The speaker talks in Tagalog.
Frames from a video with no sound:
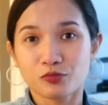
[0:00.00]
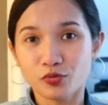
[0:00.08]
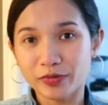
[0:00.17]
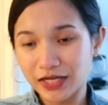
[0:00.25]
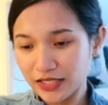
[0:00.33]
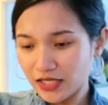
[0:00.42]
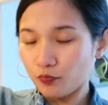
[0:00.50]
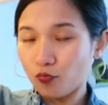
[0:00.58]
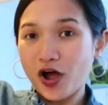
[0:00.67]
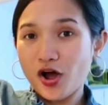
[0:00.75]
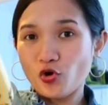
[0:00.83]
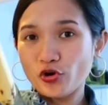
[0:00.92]
Bumili din
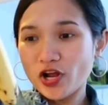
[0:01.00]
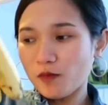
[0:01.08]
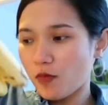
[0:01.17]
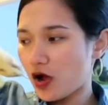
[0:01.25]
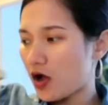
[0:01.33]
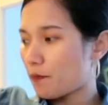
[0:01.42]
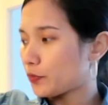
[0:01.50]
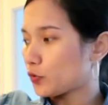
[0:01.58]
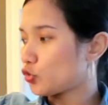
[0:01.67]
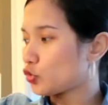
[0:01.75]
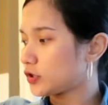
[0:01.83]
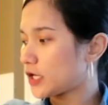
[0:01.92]
po ako ng mga
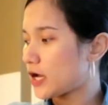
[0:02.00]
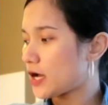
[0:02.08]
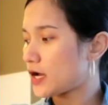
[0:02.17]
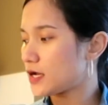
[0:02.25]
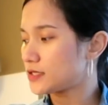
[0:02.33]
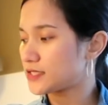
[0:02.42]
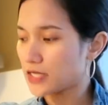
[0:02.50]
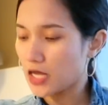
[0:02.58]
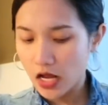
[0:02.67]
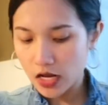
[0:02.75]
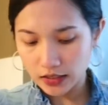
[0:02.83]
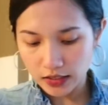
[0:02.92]
prutas,
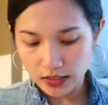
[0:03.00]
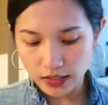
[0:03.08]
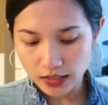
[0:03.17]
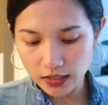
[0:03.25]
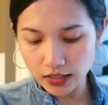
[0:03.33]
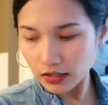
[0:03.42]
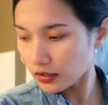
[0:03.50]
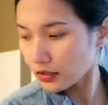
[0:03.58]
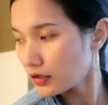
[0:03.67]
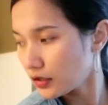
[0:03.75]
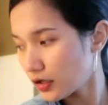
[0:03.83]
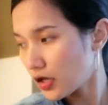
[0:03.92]

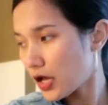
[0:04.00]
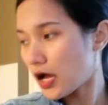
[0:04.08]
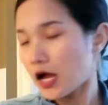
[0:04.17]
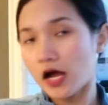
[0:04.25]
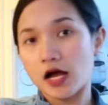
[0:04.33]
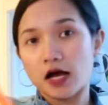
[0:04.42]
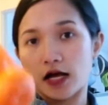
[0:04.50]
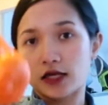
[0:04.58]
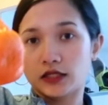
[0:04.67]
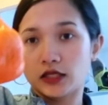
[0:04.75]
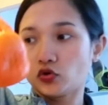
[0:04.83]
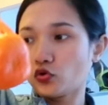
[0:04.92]
saging,
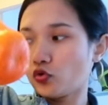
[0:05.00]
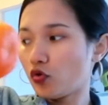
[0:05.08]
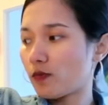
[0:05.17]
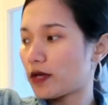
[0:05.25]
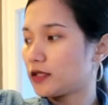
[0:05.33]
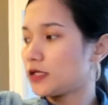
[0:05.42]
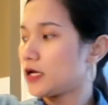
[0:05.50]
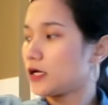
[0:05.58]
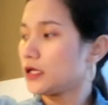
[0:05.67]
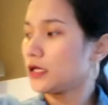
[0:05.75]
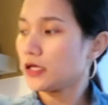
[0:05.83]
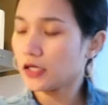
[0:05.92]
at ito,
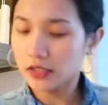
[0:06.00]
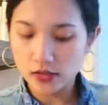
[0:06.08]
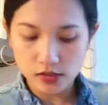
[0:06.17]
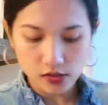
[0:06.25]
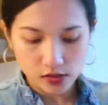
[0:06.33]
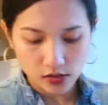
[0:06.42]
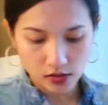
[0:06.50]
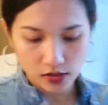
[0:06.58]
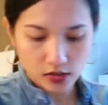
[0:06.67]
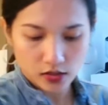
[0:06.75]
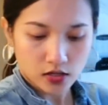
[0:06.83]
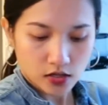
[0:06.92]
mandarin.
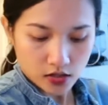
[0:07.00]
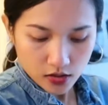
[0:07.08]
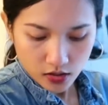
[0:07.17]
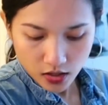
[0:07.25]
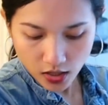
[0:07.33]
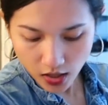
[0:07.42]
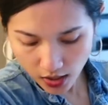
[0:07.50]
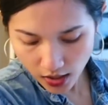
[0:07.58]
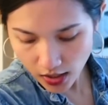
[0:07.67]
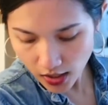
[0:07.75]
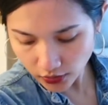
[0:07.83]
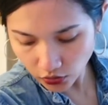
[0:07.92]

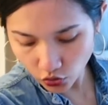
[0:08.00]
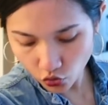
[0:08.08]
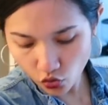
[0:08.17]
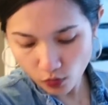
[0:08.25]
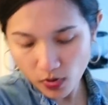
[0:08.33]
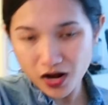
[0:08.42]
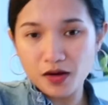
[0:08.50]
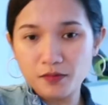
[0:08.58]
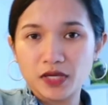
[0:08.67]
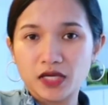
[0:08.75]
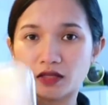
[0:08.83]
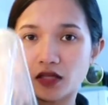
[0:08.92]
At yung mga
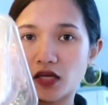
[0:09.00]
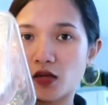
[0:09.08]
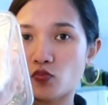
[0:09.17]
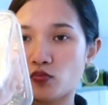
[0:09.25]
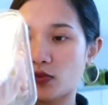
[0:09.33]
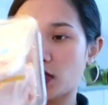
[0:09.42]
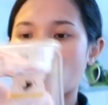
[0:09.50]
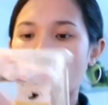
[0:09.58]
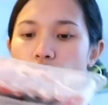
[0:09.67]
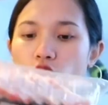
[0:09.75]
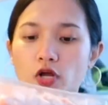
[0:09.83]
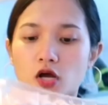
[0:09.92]
meat, ayan, bumili
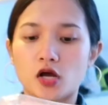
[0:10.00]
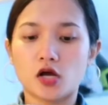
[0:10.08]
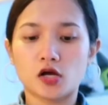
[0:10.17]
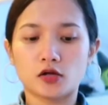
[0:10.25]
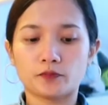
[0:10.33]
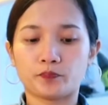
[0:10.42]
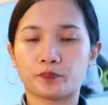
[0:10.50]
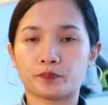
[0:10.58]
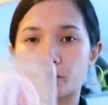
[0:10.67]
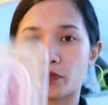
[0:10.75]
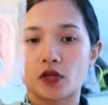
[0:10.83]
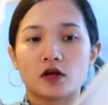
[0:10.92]
ako ng
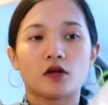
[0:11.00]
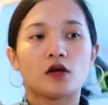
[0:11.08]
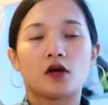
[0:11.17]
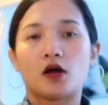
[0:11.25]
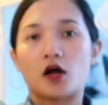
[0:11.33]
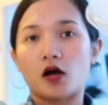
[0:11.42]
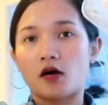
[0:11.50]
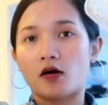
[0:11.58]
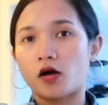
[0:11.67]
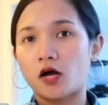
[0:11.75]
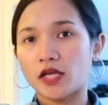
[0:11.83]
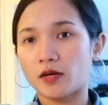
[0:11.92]

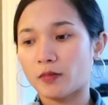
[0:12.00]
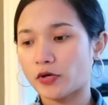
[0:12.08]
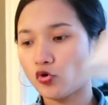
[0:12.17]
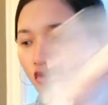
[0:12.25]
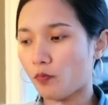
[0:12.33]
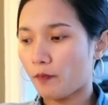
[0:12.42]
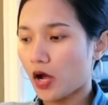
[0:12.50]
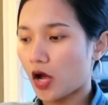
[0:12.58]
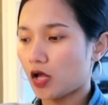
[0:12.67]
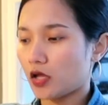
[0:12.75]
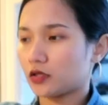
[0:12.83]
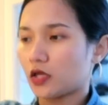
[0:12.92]
uh, ayan, manok pa.